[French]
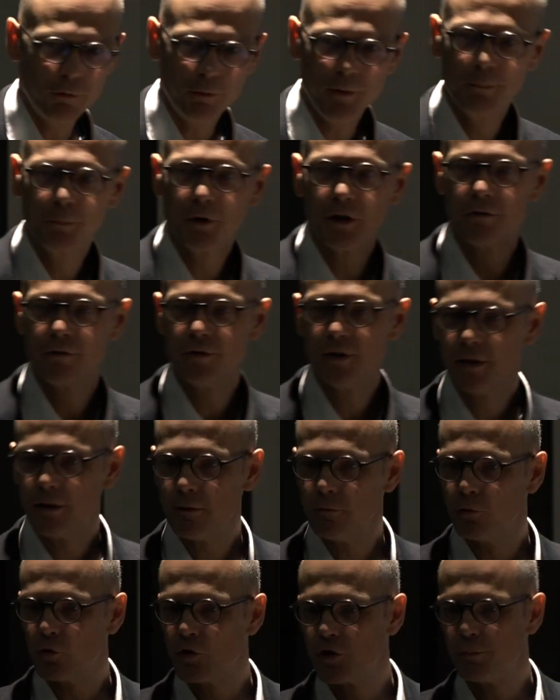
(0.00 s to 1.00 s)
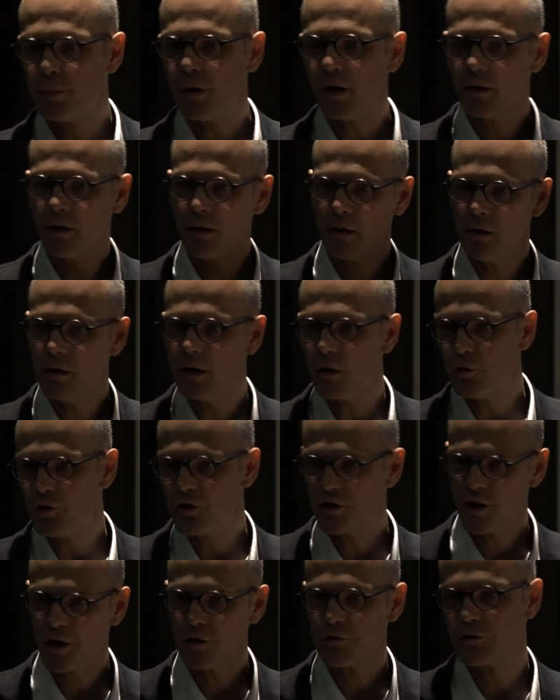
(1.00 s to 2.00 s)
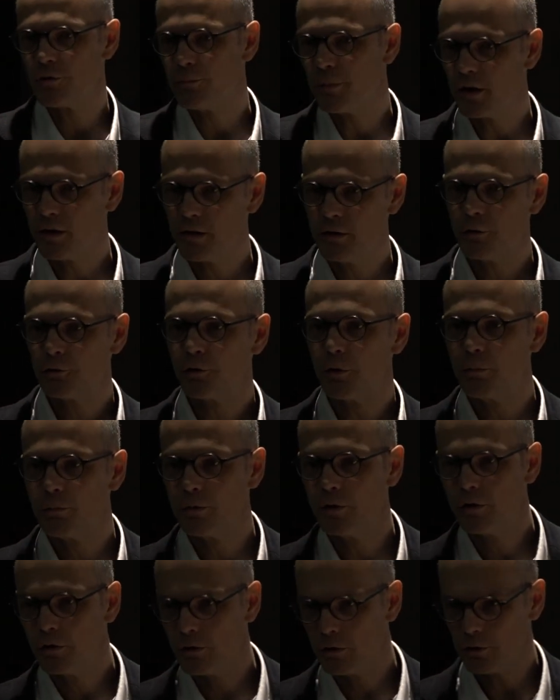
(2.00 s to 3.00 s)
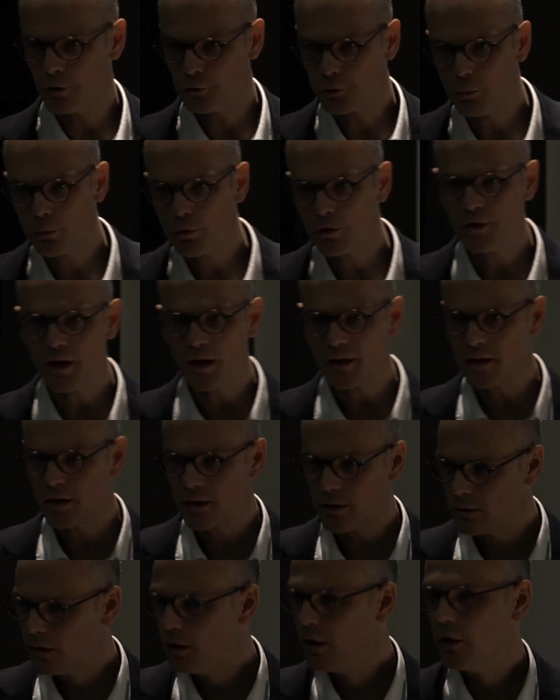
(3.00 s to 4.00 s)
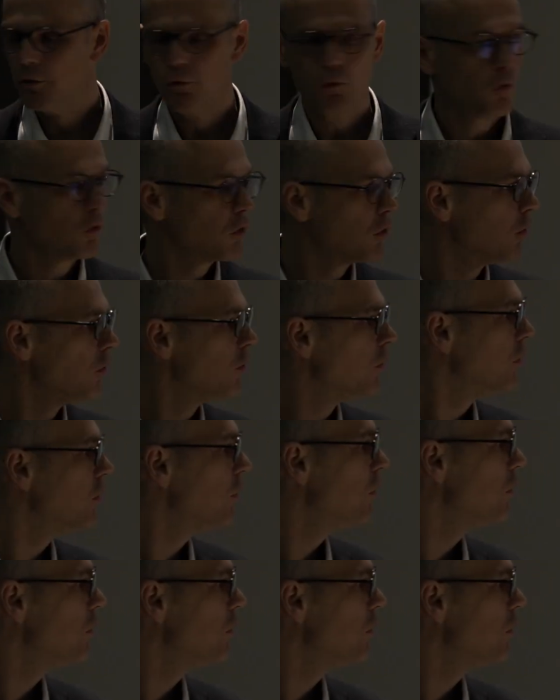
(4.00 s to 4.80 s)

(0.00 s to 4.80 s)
public-privé, donc je parlais la recherche, je parlais l'entrepreneuriat. Donc euh,